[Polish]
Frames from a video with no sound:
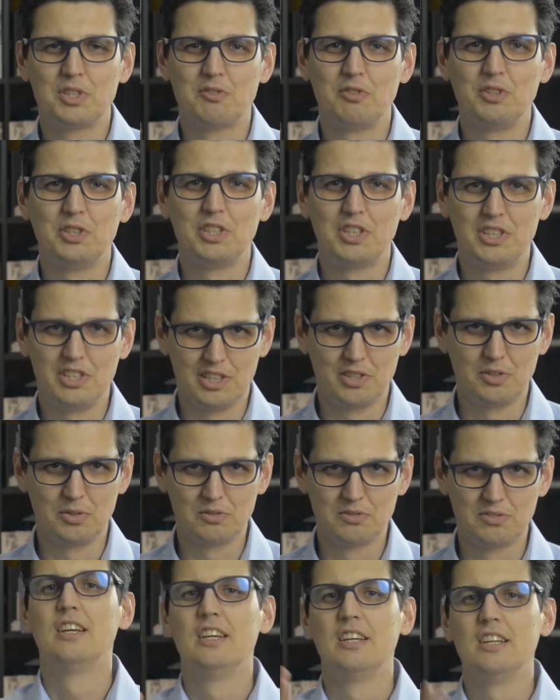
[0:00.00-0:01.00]
swoich
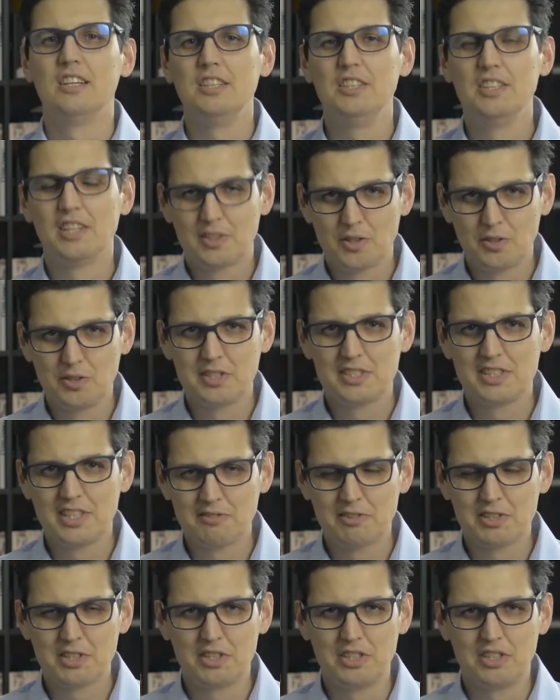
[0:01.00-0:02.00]
klientów. I na koniec
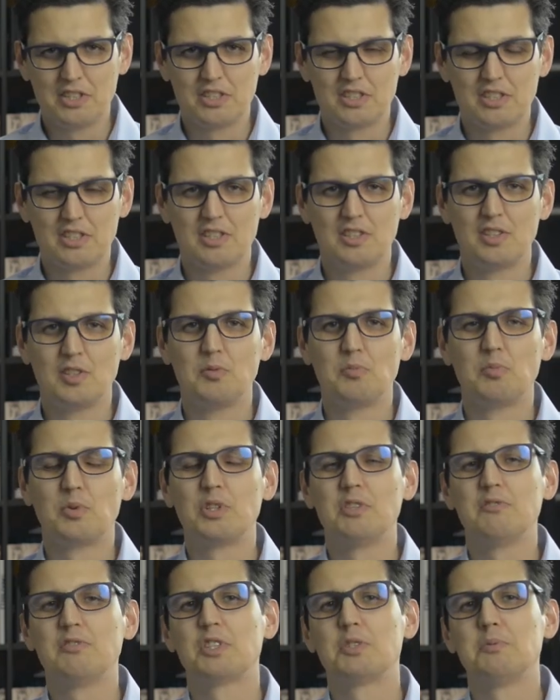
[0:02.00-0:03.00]
najważniejszy,
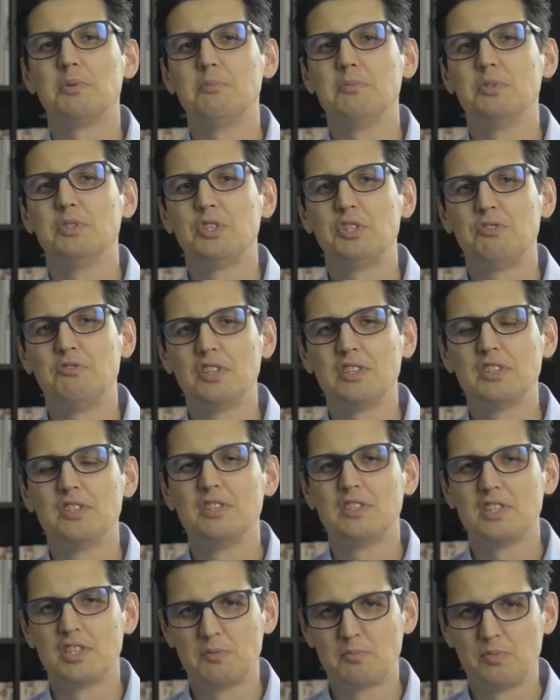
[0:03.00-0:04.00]
ponieważ mamy
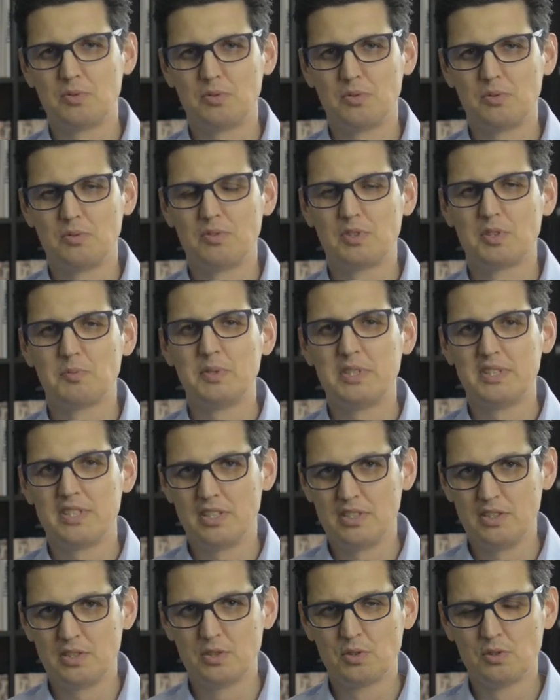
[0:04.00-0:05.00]
świetny zespół
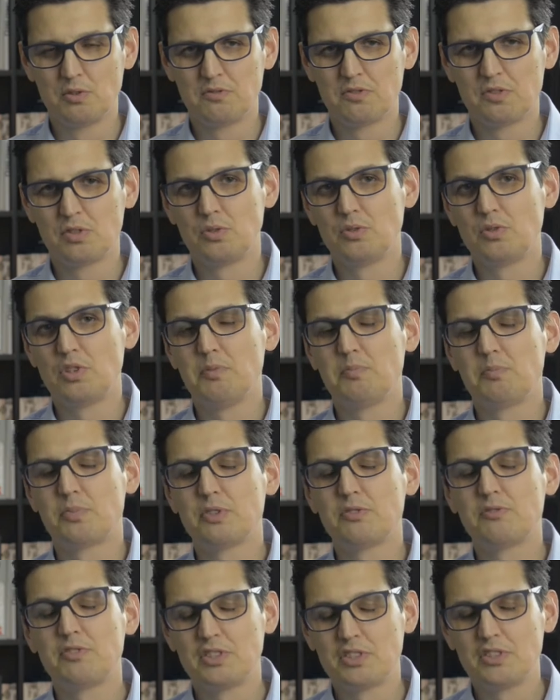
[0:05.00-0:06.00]
specjalistów, który
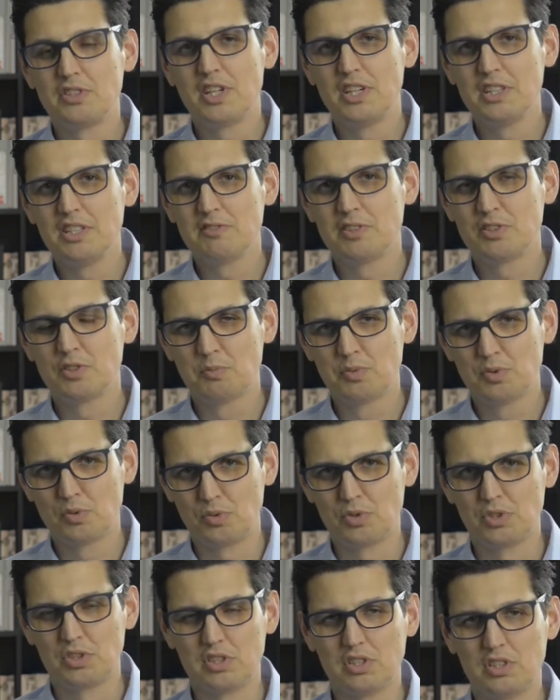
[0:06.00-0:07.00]
profesjonalnie Was
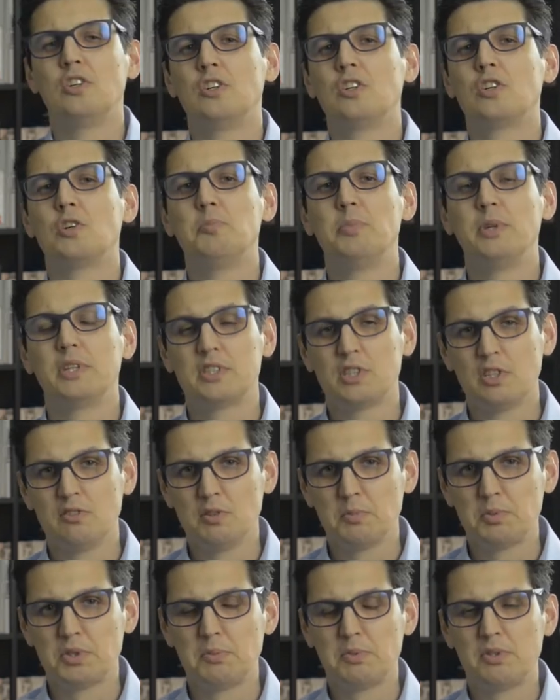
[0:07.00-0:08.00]
obsłuży.
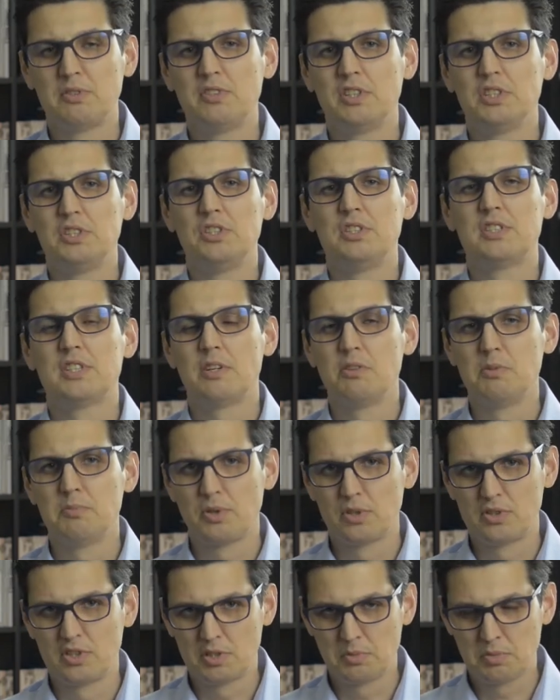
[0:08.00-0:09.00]
Kompleksowo przeprowadzi cały
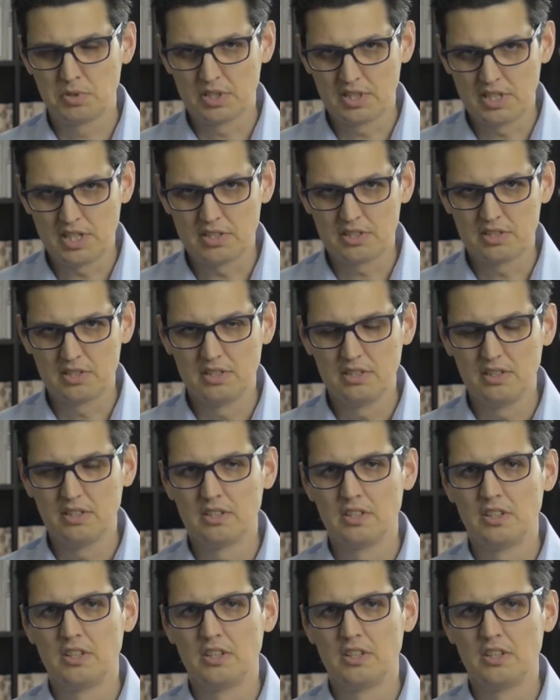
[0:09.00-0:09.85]
proces sprzedaży,